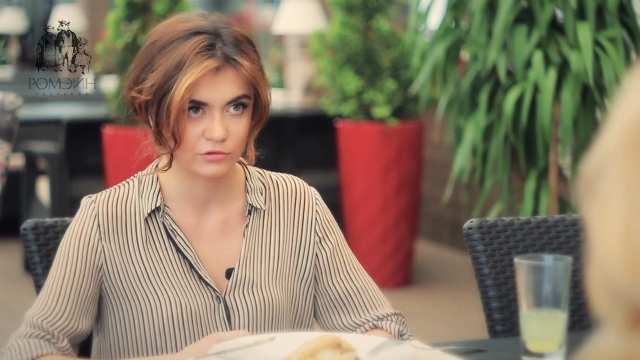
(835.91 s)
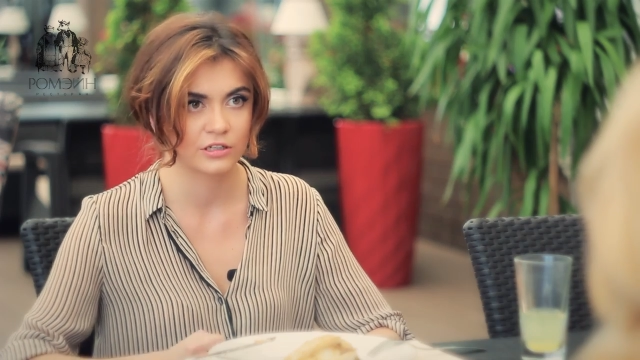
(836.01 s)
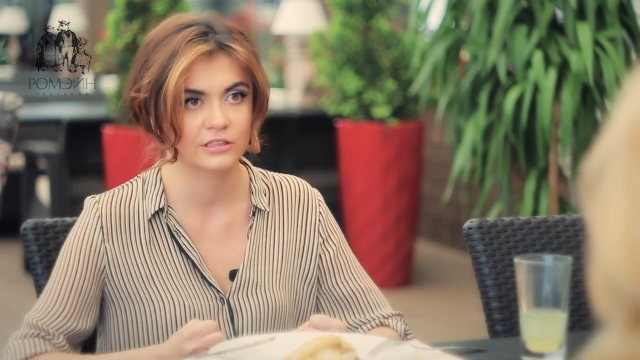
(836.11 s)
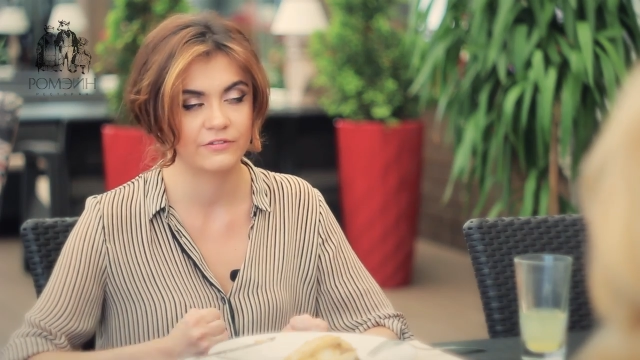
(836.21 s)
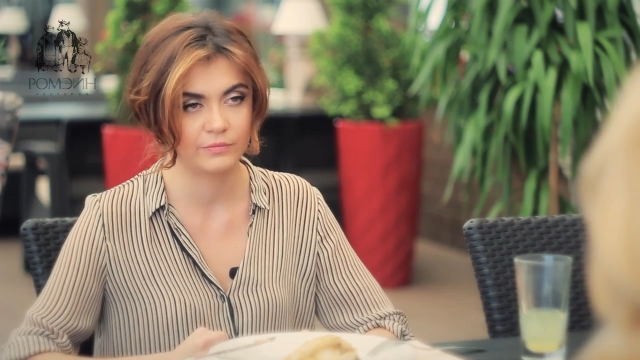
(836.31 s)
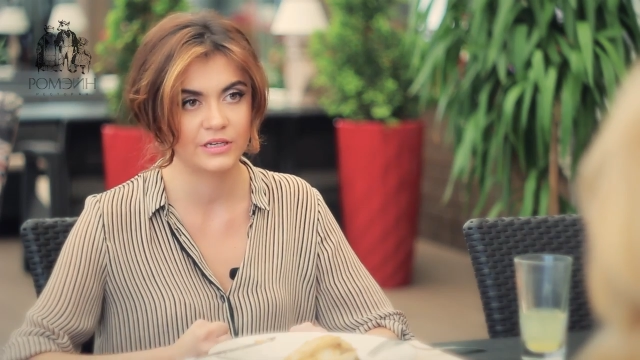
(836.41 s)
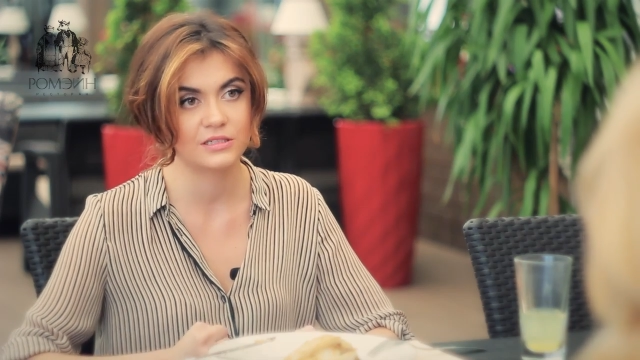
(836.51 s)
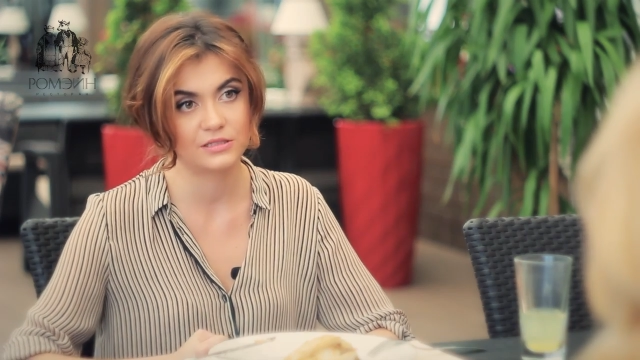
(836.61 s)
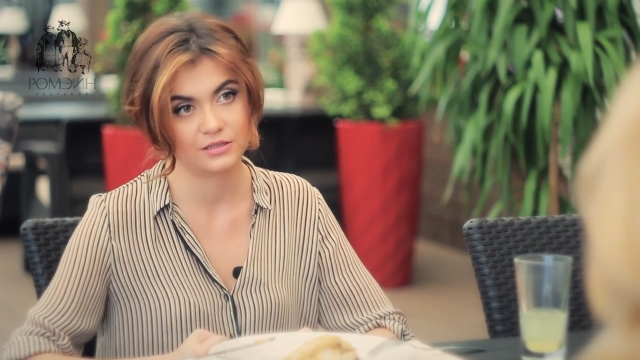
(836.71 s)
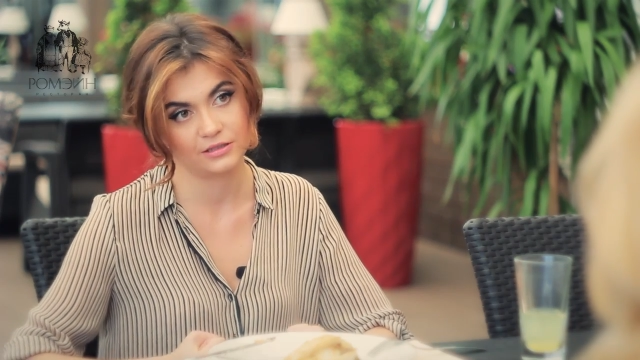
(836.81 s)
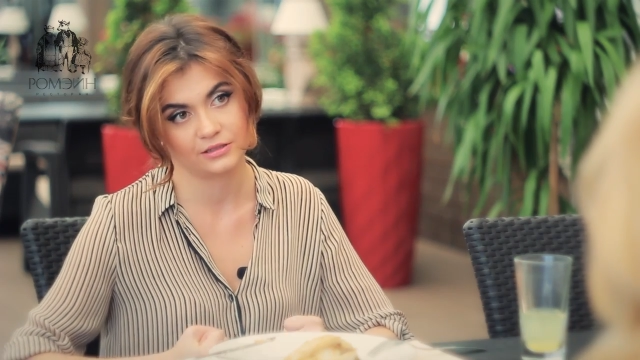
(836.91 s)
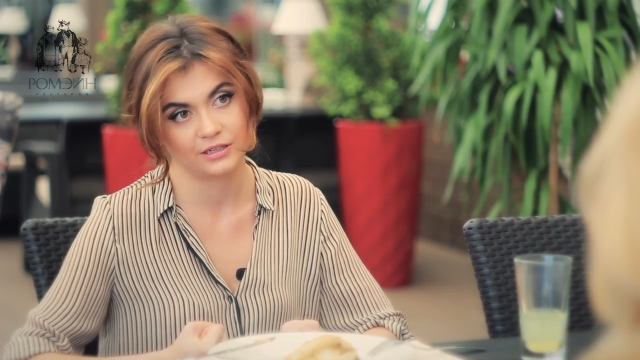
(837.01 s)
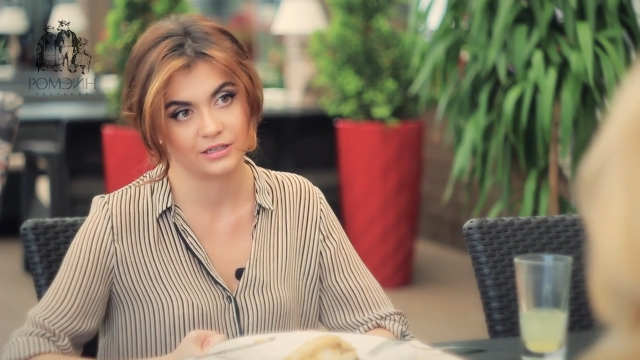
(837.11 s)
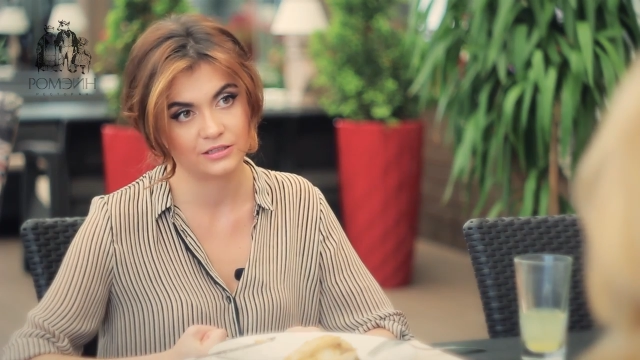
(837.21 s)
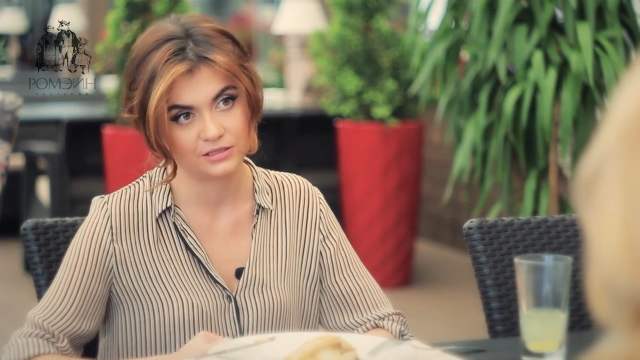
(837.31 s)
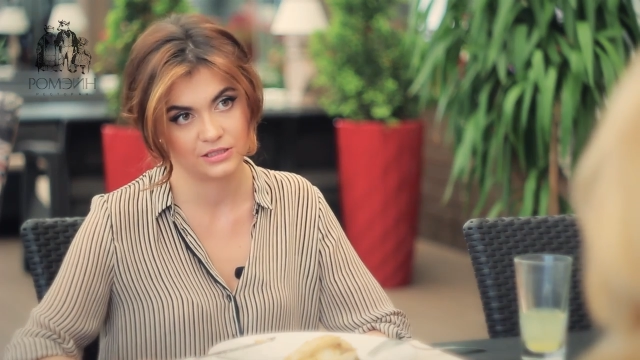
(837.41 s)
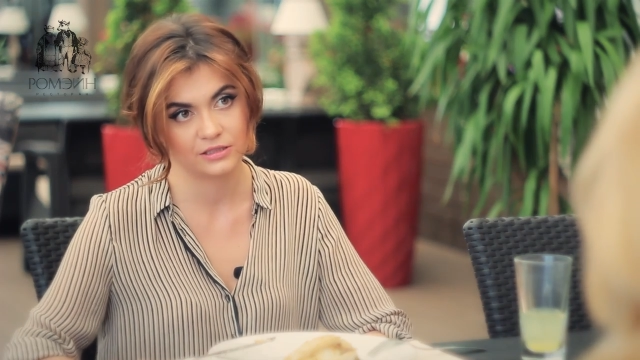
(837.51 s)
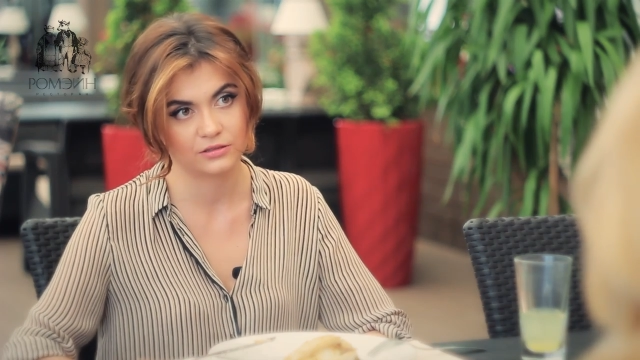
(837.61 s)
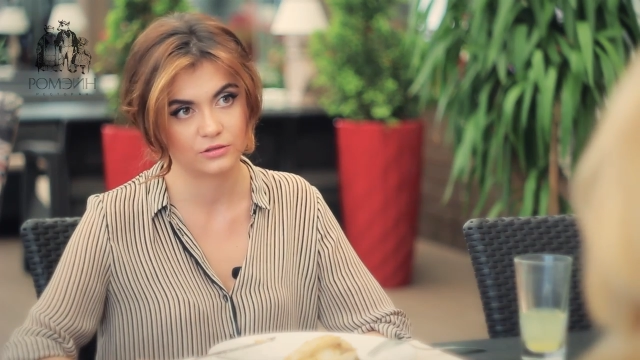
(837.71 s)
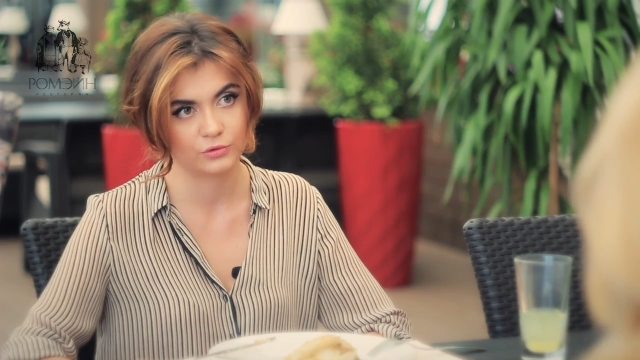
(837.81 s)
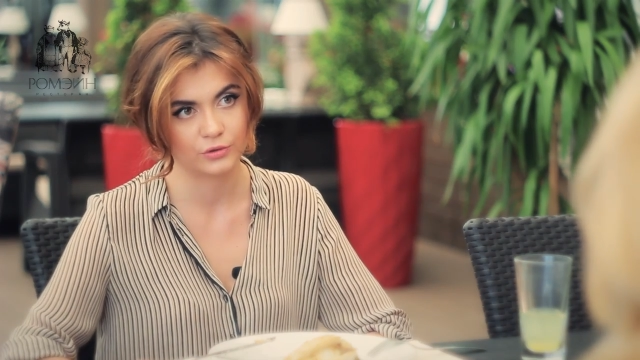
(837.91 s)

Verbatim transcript: но когда вместе, когда они сила,